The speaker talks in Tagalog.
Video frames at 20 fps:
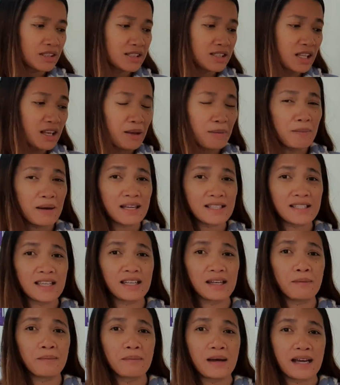Sa
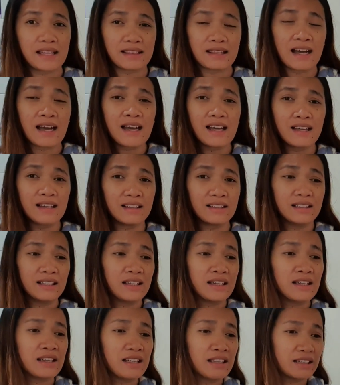labasan ng bata?
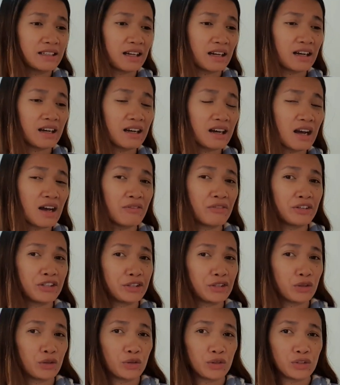Nakakover
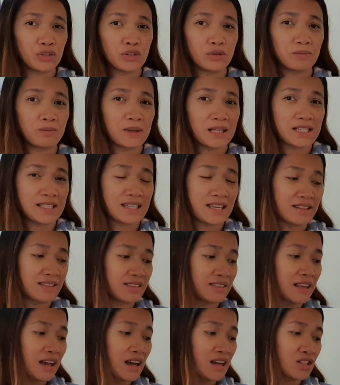doon yung
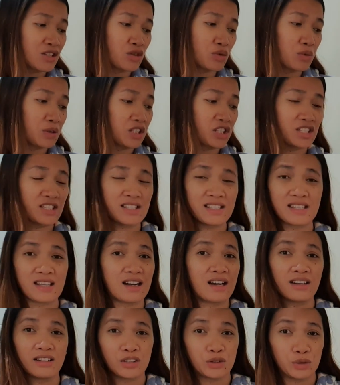placenta, so which is
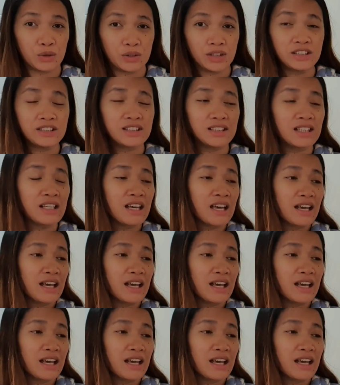not good.